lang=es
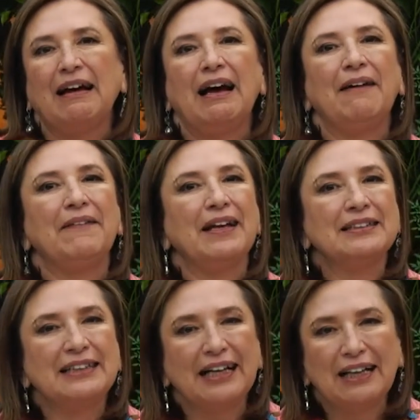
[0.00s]
haber
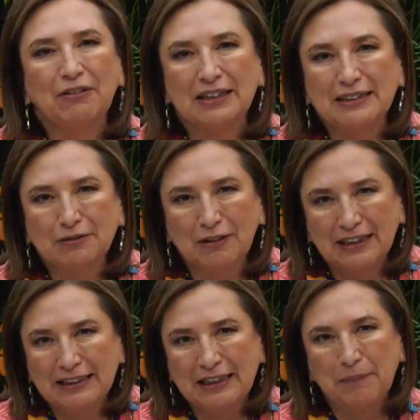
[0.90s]
cerrado las
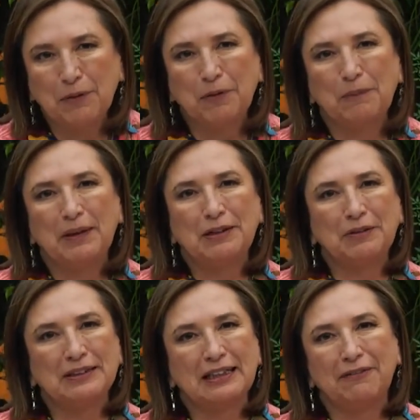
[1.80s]
escuelas de tiempo completo
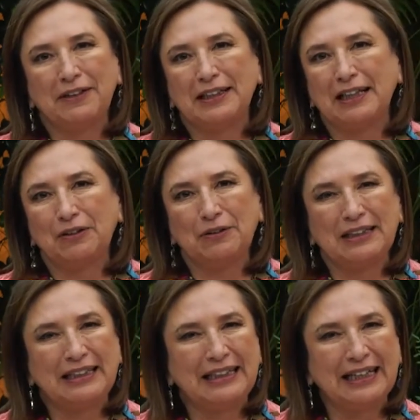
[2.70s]
que están afectando
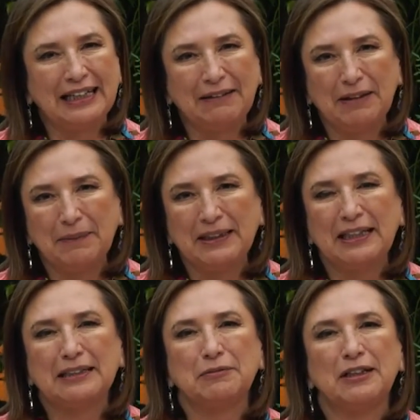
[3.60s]
terriblemente
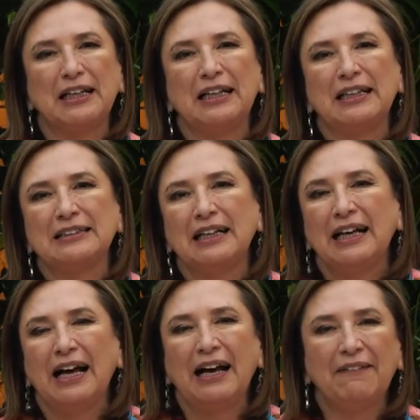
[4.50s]
a las mujeres,
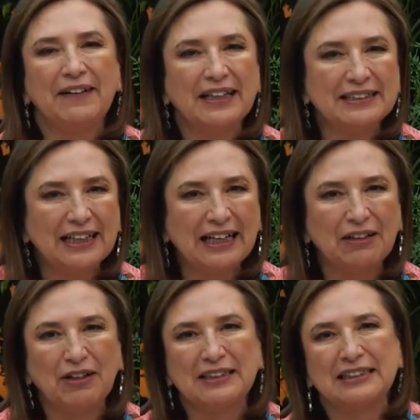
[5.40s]
haber
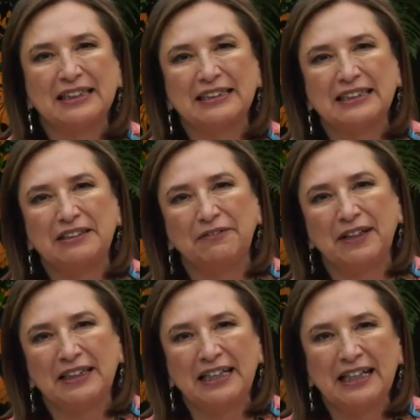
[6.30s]
cerrado las estancias
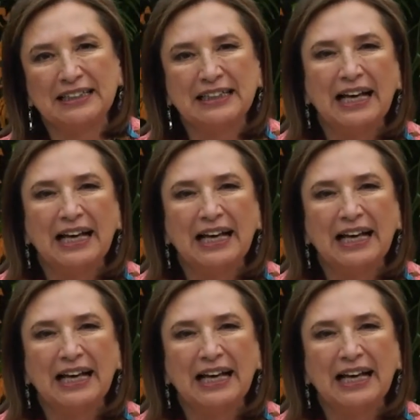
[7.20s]
infantiles,